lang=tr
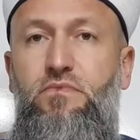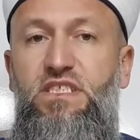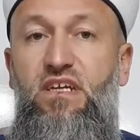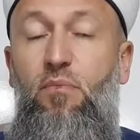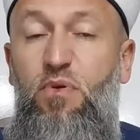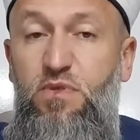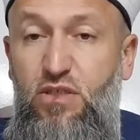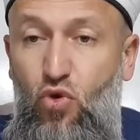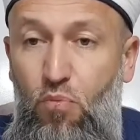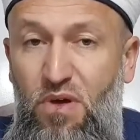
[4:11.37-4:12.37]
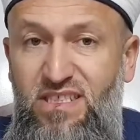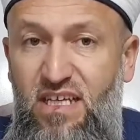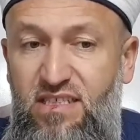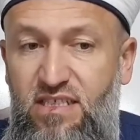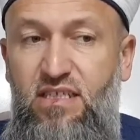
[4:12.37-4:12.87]
Rabbimize
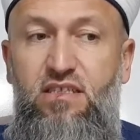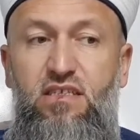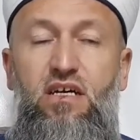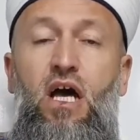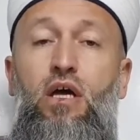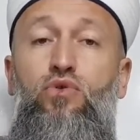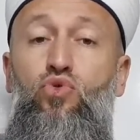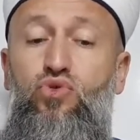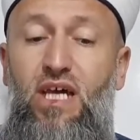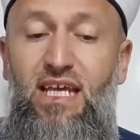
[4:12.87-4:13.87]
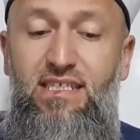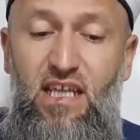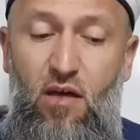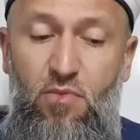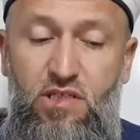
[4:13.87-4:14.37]
dönmezsek sıkıntı. Yunus
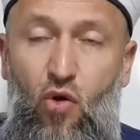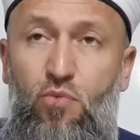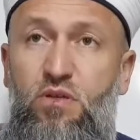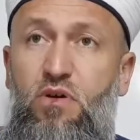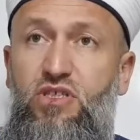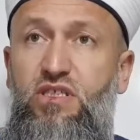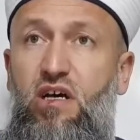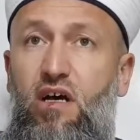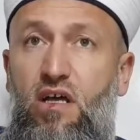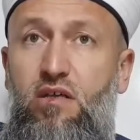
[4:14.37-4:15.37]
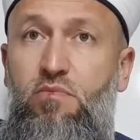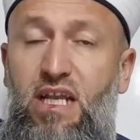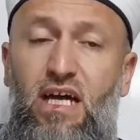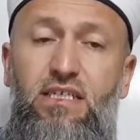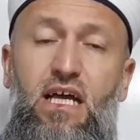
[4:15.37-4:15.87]
Aleyhisselam'ın kavminin başına
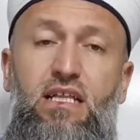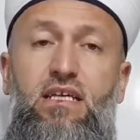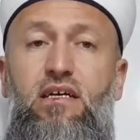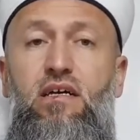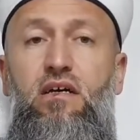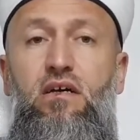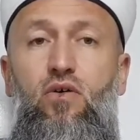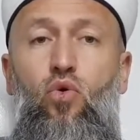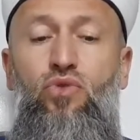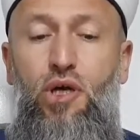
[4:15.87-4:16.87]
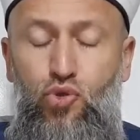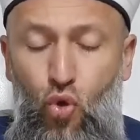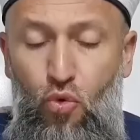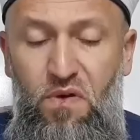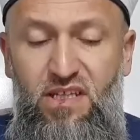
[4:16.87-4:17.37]
bela geldi. Onlar
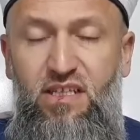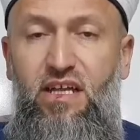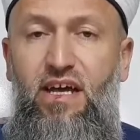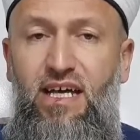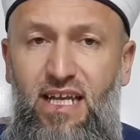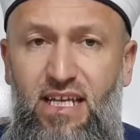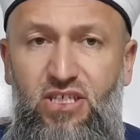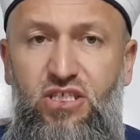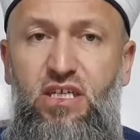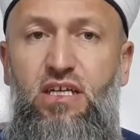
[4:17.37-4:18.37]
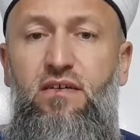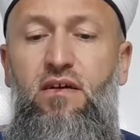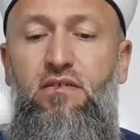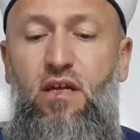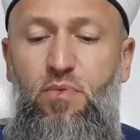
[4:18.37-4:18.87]
tövbe ettiler, helalleştiler.
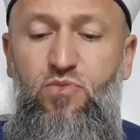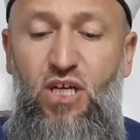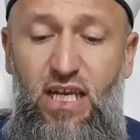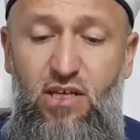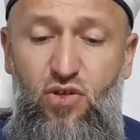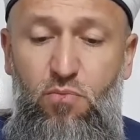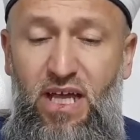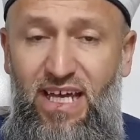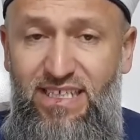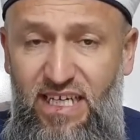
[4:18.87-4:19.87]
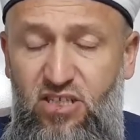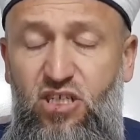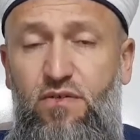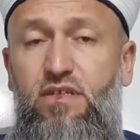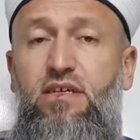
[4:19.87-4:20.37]
Rabbim Celle Celle belayı geri
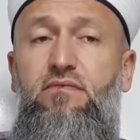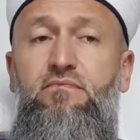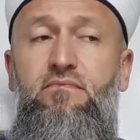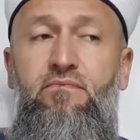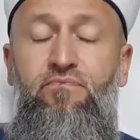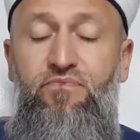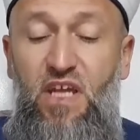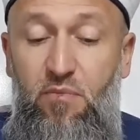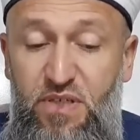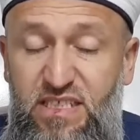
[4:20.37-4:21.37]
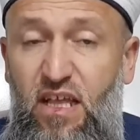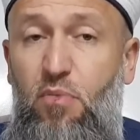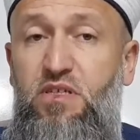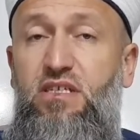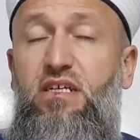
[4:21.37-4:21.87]
çevirdi. E biz ne
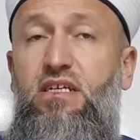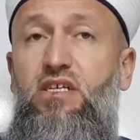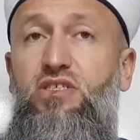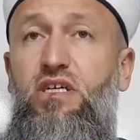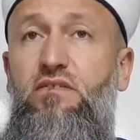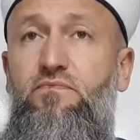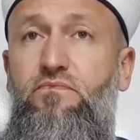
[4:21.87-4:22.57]
yapacağız arkadaşlar?